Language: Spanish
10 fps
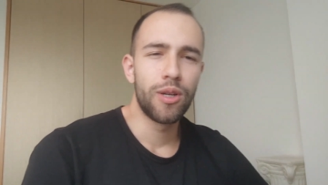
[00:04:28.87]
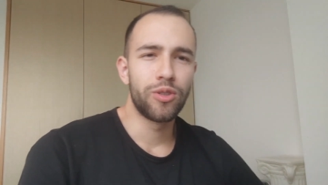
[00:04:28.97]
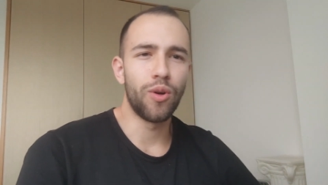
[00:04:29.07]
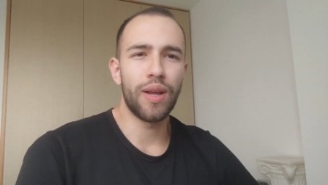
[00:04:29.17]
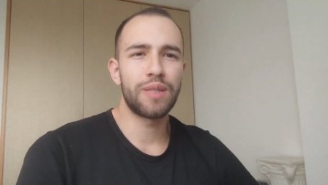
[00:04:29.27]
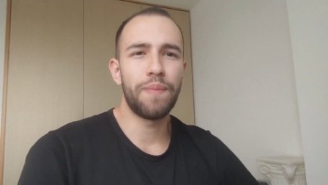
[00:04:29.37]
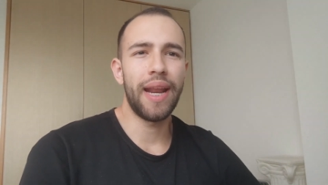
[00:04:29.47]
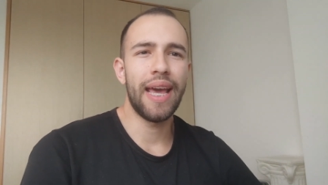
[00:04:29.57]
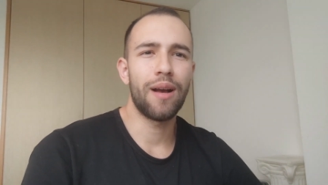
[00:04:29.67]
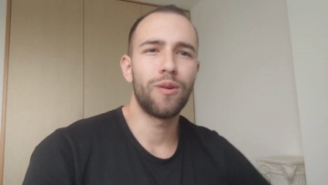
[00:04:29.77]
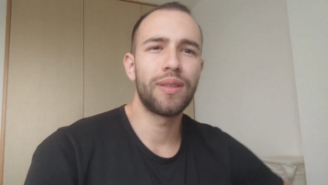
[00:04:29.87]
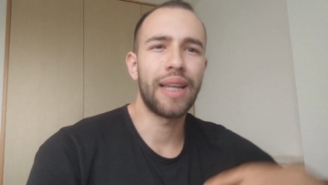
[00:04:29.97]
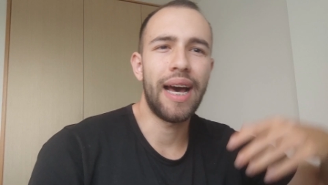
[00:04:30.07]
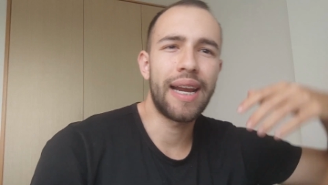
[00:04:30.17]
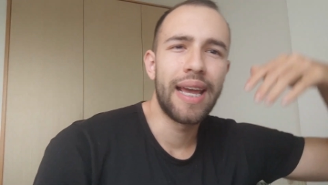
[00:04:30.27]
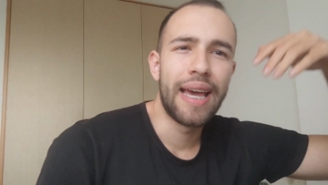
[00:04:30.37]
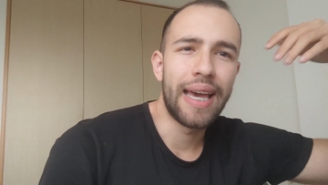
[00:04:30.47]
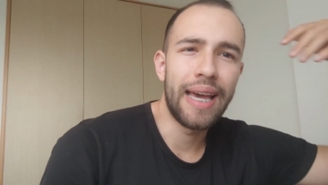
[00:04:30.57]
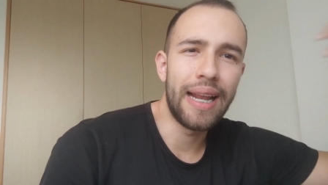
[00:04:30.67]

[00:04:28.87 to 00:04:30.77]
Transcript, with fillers: yo no esperé a encontrar eh,